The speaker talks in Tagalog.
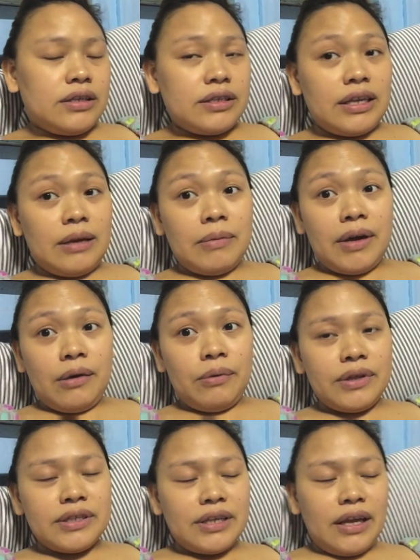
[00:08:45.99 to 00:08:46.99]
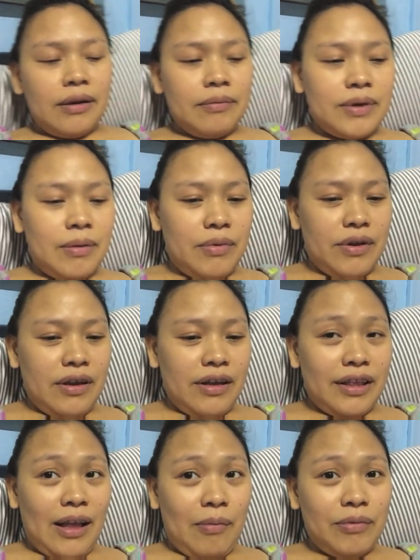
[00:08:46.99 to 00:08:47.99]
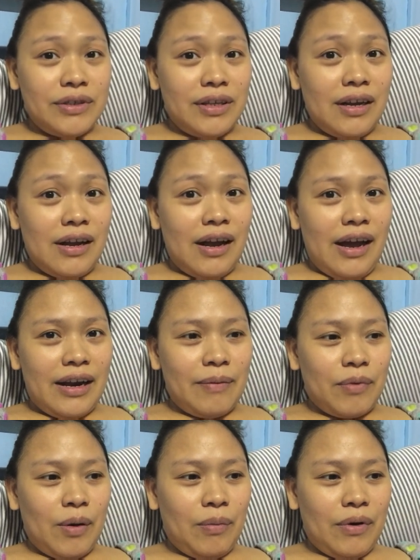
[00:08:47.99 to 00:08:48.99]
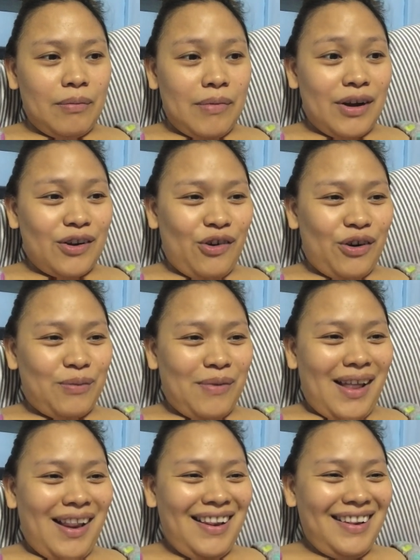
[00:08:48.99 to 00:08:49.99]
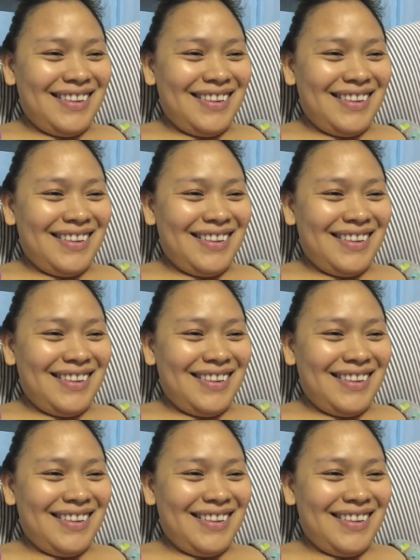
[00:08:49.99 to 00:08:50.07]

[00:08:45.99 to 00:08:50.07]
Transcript: Same nga with Zeb. Sabi niya, tapos nangangarap ka pang mag-normal.